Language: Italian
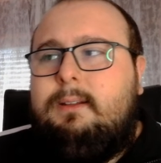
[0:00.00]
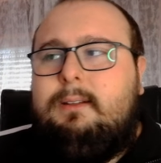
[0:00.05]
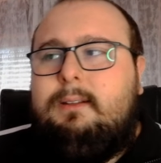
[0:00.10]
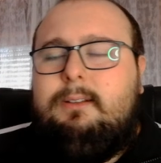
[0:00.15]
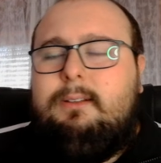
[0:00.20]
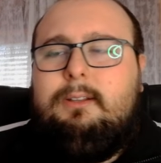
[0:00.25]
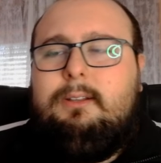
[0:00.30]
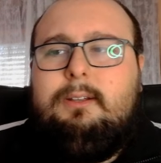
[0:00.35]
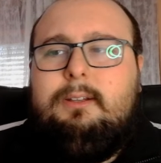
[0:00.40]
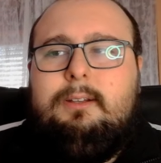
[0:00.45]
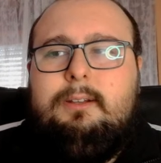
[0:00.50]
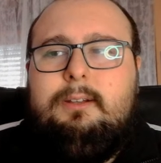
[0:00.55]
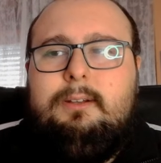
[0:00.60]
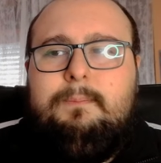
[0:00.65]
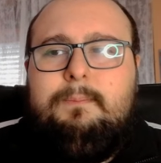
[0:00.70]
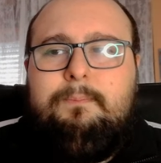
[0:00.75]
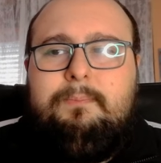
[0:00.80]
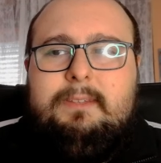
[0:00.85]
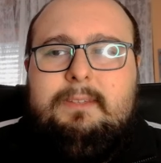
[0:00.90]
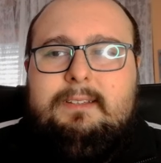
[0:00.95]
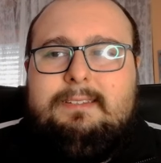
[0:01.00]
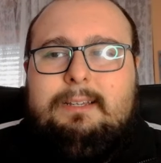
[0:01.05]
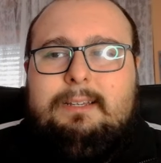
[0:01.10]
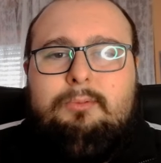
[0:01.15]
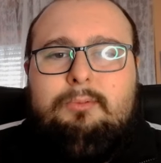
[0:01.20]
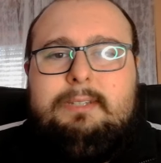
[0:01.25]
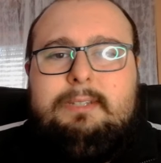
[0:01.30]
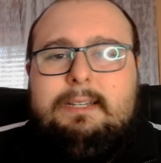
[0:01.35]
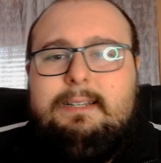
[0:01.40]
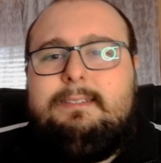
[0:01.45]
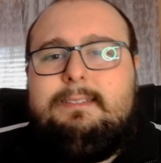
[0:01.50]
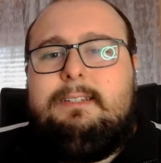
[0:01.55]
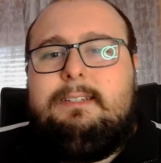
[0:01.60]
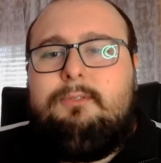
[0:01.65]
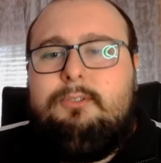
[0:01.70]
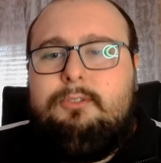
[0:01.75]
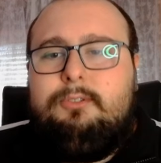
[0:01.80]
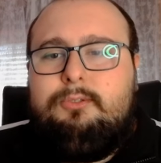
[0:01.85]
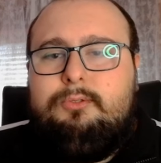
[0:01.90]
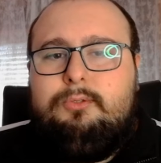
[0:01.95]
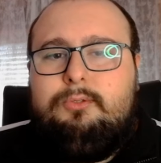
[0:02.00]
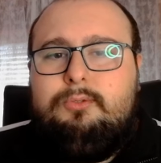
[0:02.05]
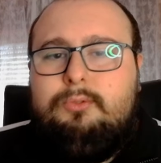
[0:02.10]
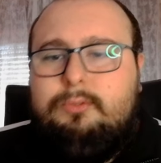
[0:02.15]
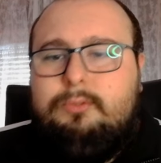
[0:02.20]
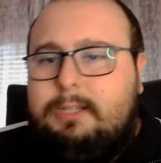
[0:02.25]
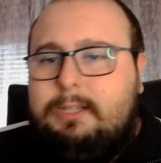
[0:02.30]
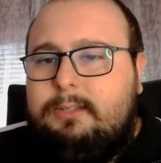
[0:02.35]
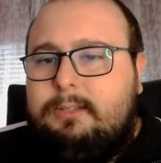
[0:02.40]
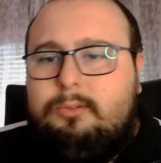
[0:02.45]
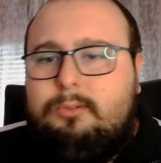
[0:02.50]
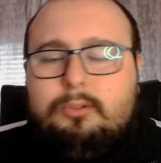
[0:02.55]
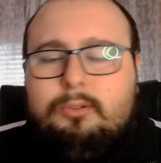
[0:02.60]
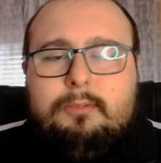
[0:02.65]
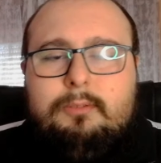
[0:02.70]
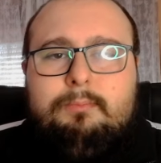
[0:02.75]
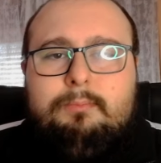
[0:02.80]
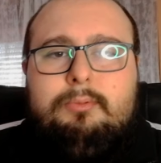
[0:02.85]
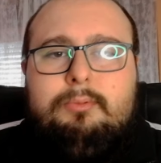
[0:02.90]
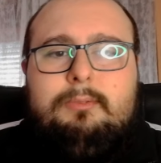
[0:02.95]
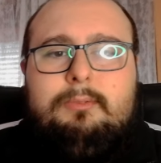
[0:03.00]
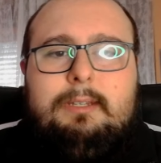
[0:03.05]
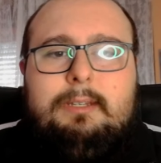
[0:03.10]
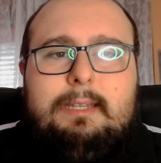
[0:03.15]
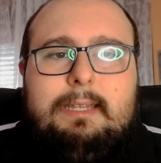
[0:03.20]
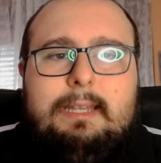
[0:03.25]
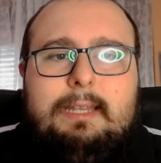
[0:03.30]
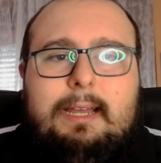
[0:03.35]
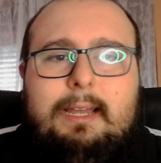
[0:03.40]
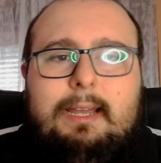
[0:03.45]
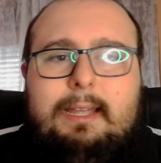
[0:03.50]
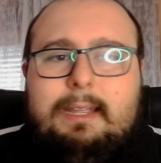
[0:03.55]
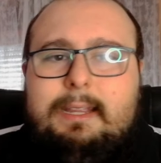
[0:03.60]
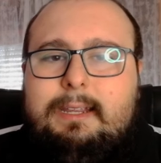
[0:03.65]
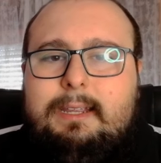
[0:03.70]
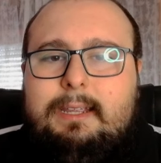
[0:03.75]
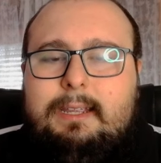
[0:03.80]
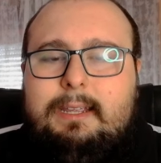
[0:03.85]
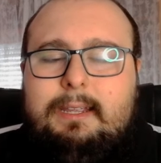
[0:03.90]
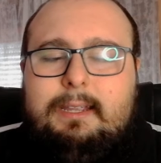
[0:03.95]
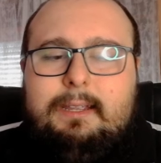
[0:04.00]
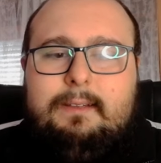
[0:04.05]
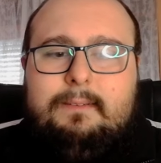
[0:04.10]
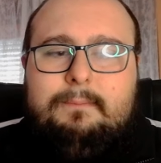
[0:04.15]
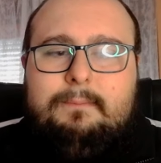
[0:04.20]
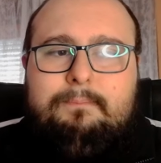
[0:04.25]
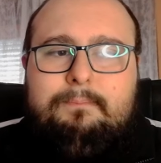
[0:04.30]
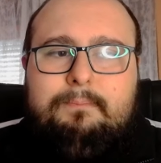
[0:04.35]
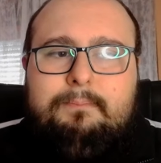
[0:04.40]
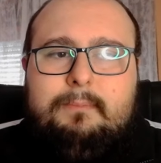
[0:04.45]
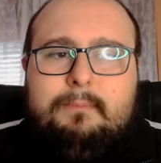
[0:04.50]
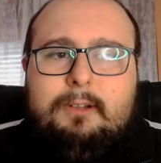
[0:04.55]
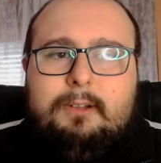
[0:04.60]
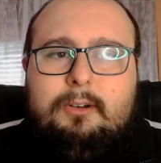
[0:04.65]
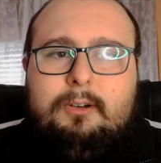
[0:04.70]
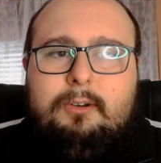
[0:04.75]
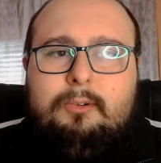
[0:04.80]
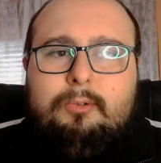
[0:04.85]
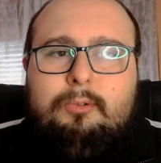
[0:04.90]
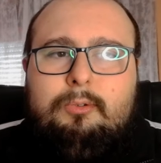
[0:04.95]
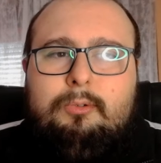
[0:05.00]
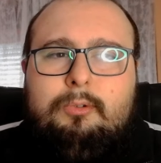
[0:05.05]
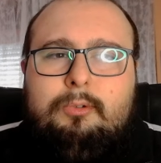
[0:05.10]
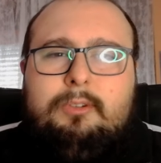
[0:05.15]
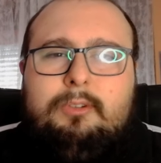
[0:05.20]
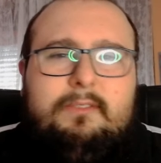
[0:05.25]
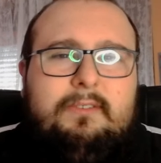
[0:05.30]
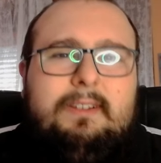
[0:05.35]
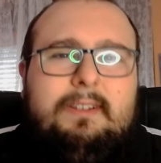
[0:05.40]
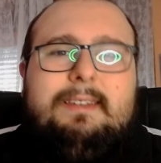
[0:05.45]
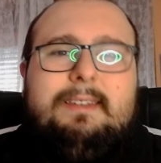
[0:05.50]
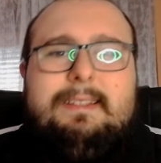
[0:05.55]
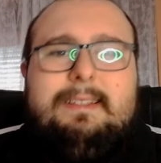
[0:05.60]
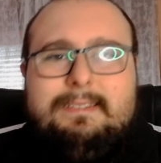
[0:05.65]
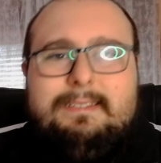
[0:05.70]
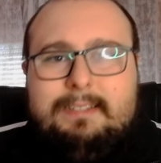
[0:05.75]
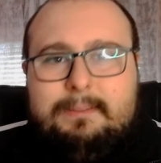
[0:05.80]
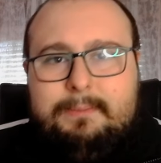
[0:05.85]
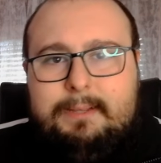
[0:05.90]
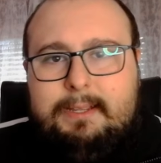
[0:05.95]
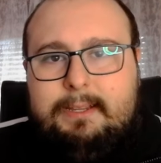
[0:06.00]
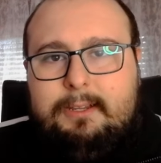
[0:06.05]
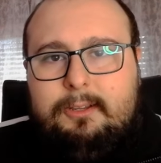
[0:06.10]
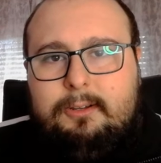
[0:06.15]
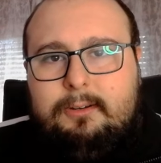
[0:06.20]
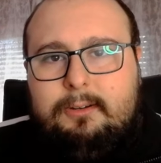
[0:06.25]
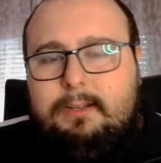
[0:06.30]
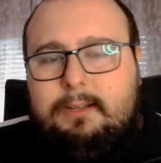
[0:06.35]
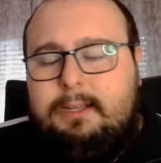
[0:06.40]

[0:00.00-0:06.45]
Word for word: ehm, salutasse questo scudetto con più dignità e che lo difendesse meglio.